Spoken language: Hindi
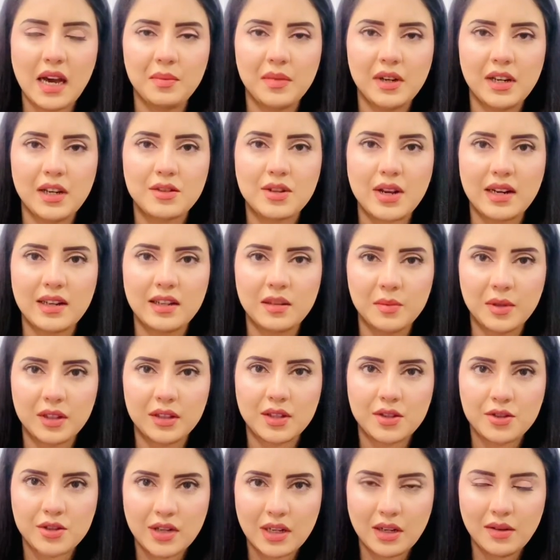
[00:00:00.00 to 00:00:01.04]
आप मेरे चैनल पर
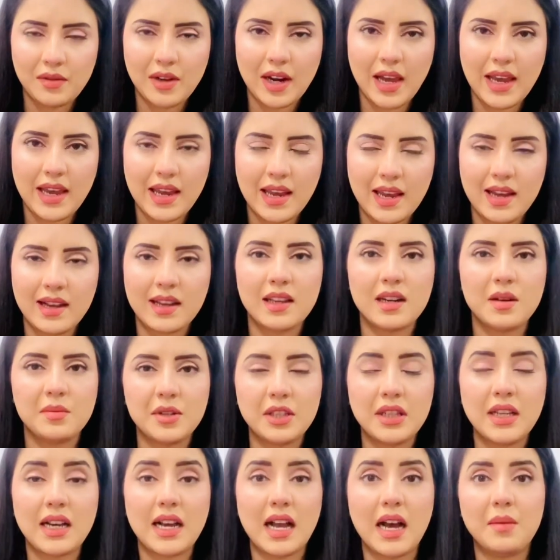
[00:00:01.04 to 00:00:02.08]
तशरीफ़ लाए हैं अगर
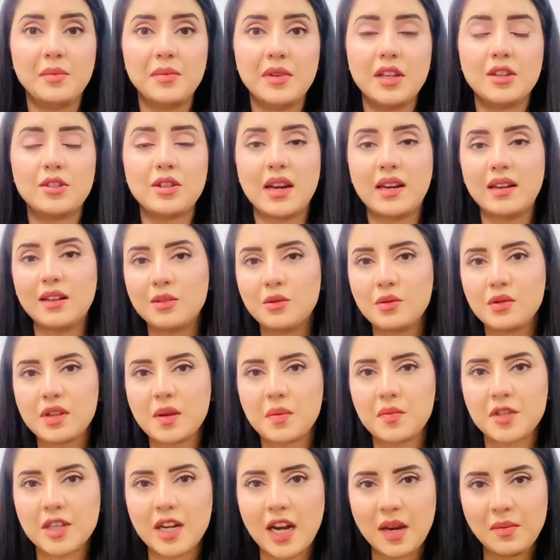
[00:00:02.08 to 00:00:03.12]
अभी तक आपने चैनल को
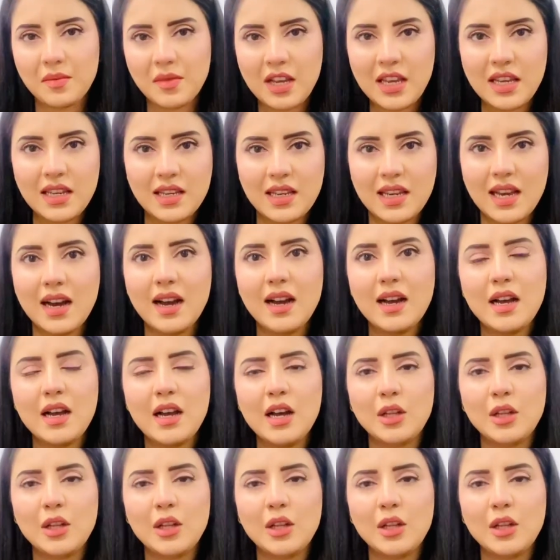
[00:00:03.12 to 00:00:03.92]
सब्सक्राइब नहीं किया